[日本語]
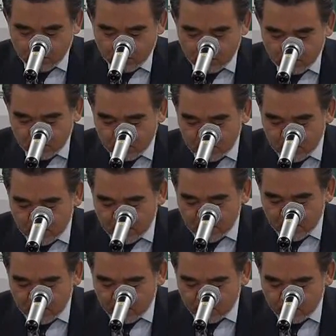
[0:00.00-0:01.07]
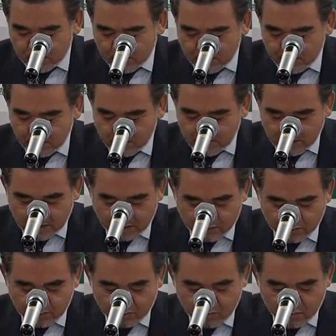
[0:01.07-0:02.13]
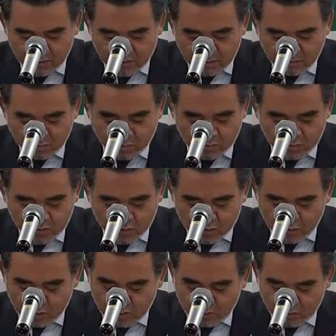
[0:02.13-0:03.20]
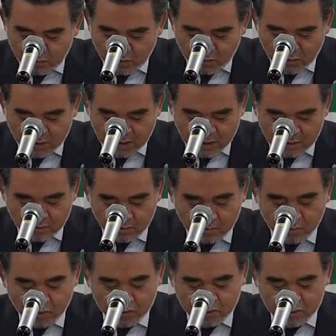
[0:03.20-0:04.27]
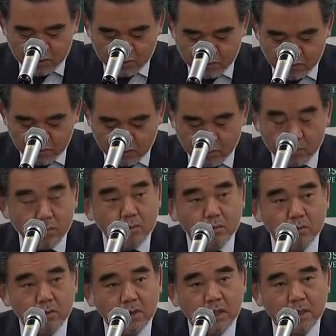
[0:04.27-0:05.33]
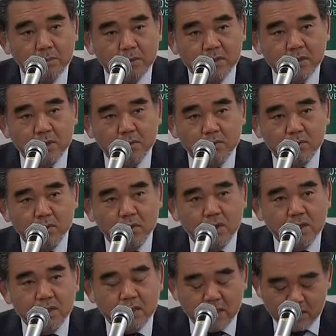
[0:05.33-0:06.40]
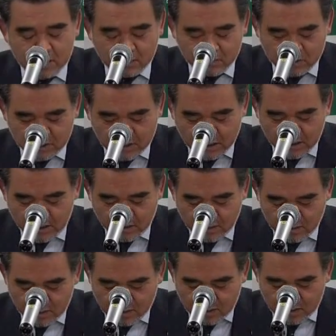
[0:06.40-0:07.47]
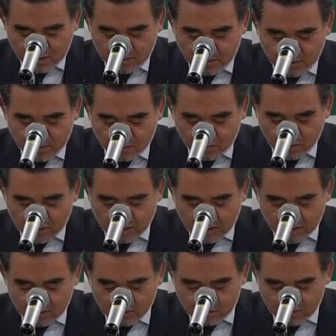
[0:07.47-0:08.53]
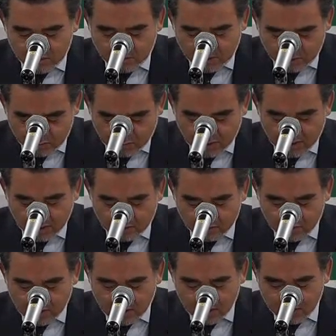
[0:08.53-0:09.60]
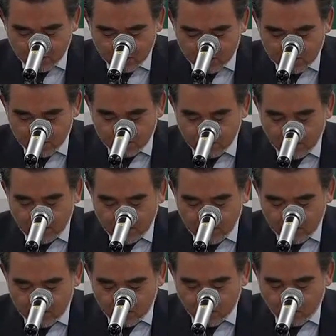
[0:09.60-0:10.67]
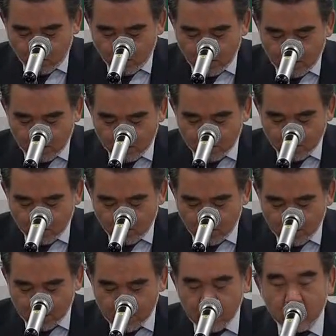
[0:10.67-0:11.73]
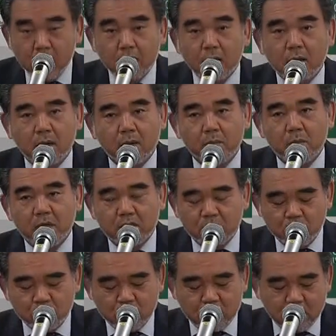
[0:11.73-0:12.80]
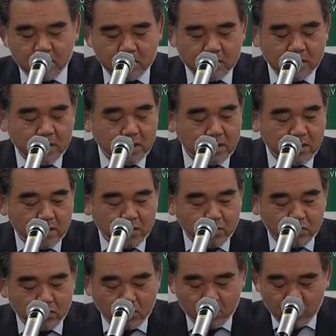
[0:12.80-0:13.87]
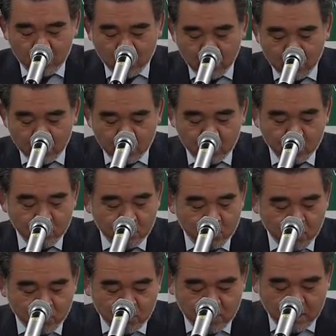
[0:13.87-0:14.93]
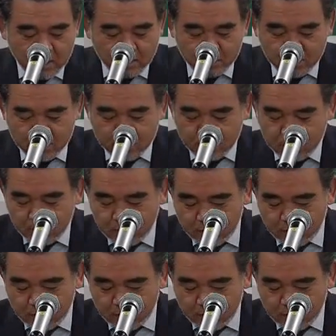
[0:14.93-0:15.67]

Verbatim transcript: 画大学祭企画というものにあの募集がありますけれどもそれに採択されイベントのかかるイベントにかかる経費の一部が工学部講演会からまあ助成されているというものであります。